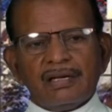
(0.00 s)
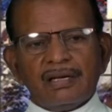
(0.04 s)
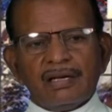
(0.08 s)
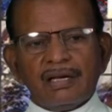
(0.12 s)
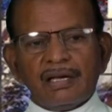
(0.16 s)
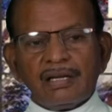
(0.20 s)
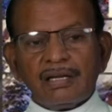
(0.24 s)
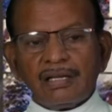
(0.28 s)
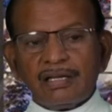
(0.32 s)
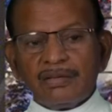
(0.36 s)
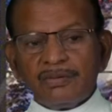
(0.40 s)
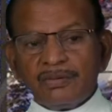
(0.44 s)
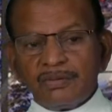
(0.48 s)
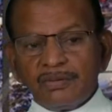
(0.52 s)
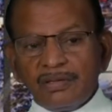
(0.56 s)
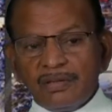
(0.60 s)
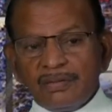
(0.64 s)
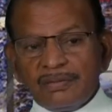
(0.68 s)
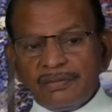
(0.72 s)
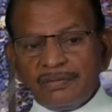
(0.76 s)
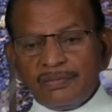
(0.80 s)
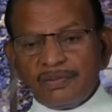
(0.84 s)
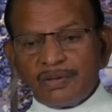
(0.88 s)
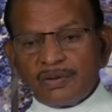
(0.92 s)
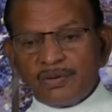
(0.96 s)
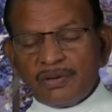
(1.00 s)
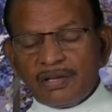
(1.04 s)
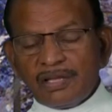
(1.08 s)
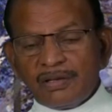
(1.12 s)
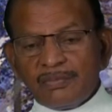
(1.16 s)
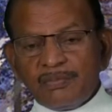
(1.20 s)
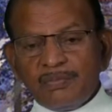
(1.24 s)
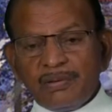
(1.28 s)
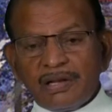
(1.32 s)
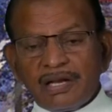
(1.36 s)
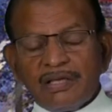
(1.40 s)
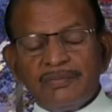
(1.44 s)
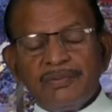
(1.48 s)
ஆனால் இவருடைய இவருடைய
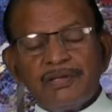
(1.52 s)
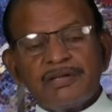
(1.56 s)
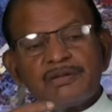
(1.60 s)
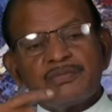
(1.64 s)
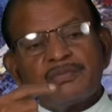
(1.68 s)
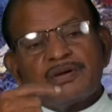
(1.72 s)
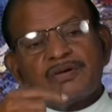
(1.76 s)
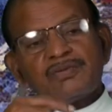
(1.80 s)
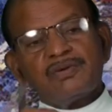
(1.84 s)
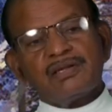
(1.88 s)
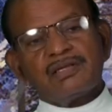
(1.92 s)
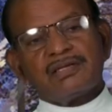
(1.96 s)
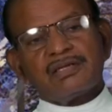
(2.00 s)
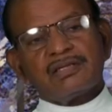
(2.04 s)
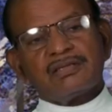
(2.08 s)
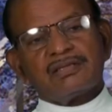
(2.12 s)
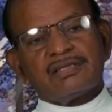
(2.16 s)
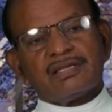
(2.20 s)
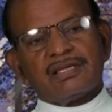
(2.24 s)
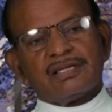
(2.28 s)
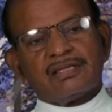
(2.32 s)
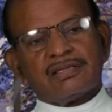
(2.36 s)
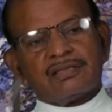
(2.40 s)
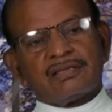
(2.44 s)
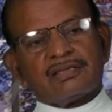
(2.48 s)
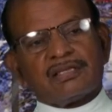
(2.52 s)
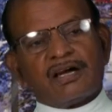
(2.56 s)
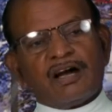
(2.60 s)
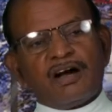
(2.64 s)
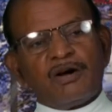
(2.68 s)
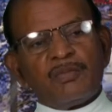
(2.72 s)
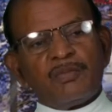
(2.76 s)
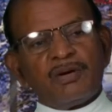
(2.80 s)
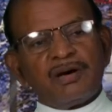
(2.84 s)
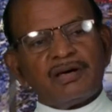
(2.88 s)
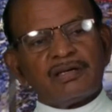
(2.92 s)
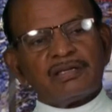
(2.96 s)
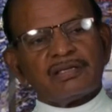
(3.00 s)
பலவீனம் அவளுக்கு தெரியும்
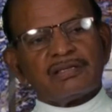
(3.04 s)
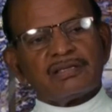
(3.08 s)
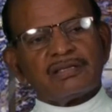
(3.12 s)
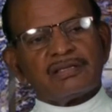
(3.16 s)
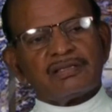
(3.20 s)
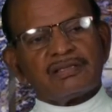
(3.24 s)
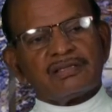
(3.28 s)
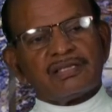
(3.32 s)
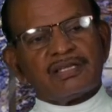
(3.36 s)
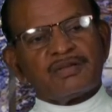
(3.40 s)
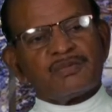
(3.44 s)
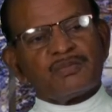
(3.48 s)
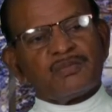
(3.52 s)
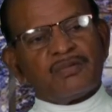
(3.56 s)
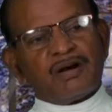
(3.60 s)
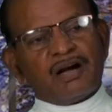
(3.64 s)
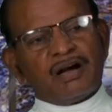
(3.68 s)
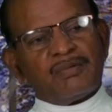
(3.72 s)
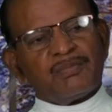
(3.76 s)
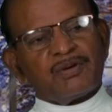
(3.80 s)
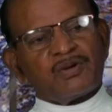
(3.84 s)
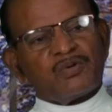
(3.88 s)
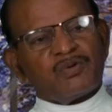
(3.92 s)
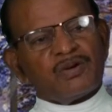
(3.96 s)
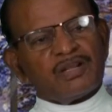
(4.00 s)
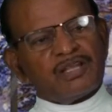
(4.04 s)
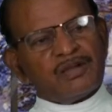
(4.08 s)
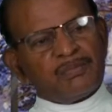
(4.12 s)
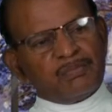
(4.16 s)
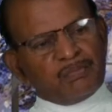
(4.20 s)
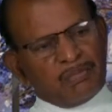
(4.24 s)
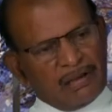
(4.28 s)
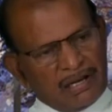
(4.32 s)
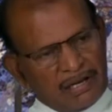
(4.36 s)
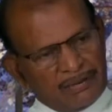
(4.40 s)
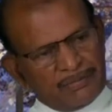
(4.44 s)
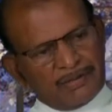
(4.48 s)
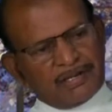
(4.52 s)
தாமாருக்கு தன் மாமனுடைய
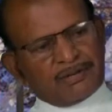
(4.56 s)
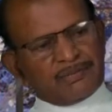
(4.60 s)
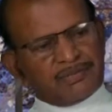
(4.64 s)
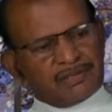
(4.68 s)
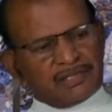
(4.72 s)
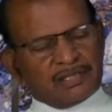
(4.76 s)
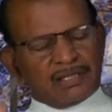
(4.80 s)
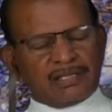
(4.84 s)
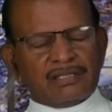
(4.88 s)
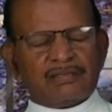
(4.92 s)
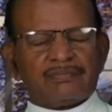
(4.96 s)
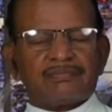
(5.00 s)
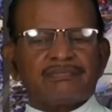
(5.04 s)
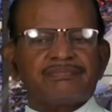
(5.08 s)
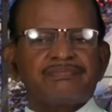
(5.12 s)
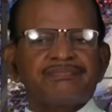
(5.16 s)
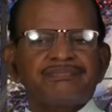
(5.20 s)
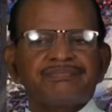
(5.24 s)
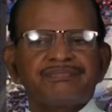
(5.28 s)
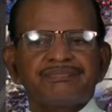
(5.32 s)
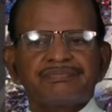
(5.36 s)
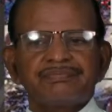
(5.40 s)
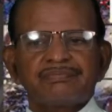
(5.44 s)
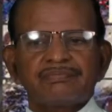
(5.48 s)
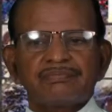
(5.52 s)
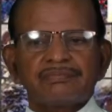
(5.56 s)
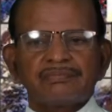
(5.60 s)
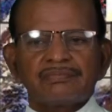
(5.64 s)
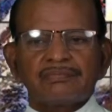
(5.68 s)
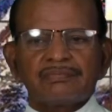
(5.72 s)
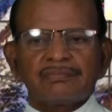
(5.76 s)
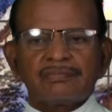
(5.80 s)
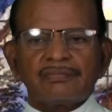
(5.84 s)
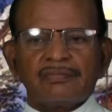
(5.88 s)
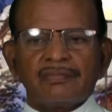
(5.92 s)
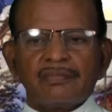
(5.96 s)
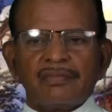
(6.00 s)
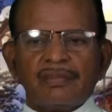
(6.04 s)
பலவீனம் தெரியும்
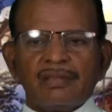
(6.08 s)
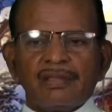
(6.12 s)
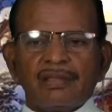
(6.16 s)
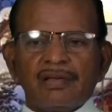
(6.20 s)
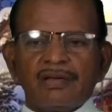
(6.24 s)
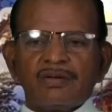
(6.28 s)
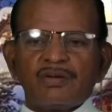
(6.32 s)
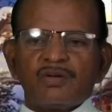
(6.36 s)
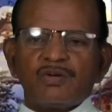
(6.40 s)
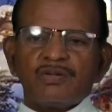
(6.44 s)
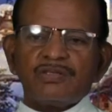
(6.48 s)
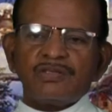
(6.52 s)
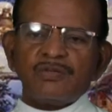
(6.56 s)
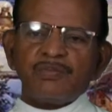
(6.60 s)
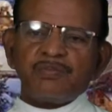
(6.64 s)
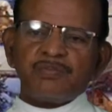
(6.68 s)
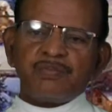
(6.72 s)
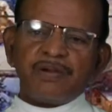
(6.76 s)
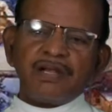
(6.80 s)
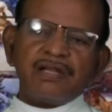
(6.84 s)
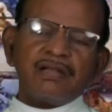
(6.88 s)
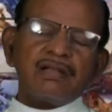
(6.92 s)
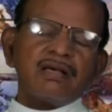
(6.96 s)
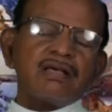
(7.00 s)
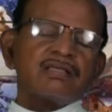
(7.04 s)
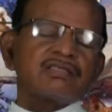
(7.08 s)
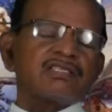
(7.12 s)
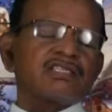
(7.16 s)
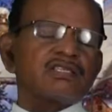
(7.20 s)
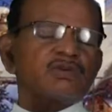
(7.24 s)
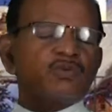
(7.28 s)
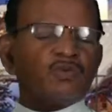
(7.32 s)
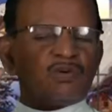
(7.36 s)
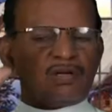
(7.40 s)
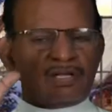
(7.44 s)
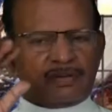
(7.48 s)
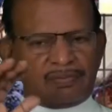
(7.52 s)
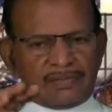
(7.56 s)
அவன் கொஞ்சம் பெண்ணாசை
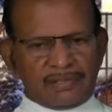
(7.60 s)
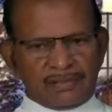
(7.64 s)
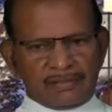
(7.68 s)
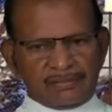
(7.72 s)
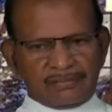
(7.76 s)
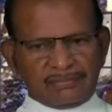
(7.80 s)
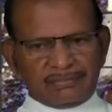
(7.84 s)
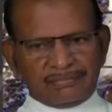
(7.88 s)
உள்ளவன்